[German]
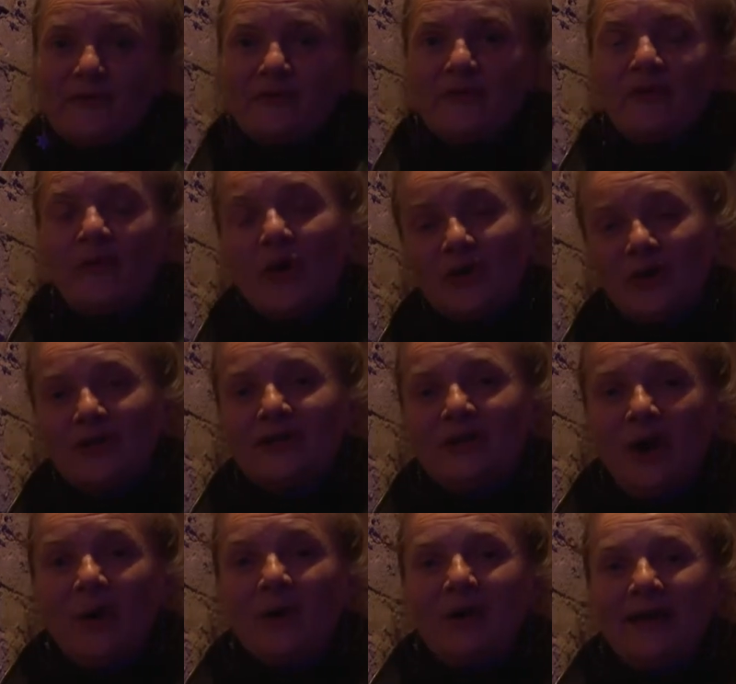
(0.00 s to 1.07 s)
fordern
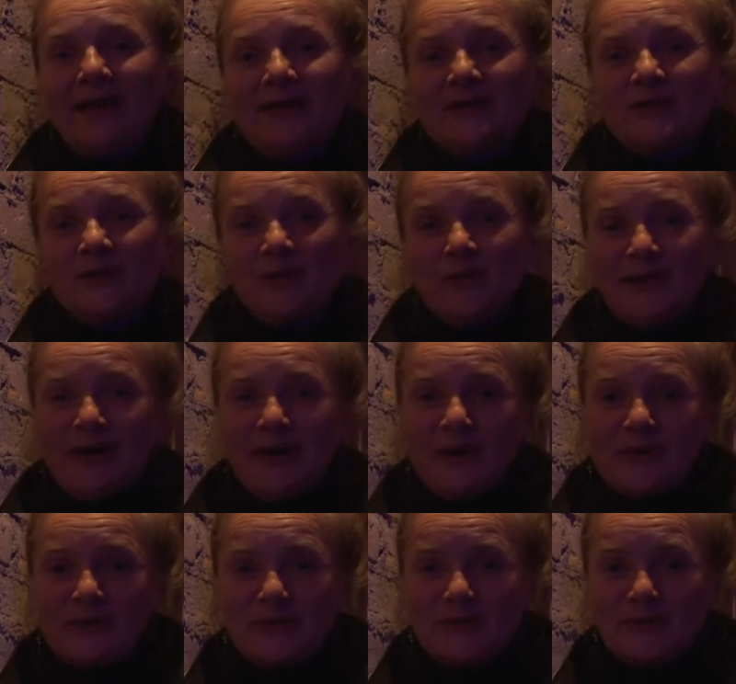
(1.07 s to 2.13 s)
auch Reaktion
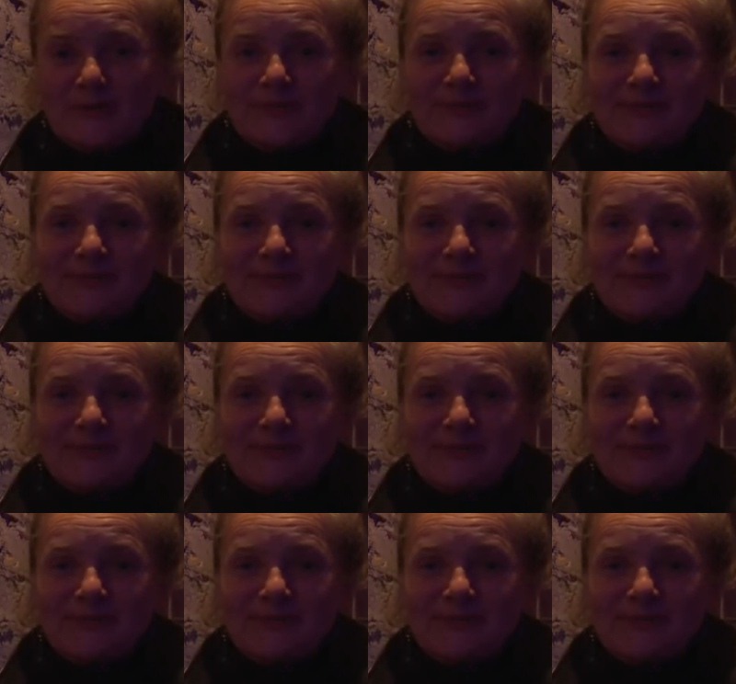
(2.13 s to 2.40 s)
heraus.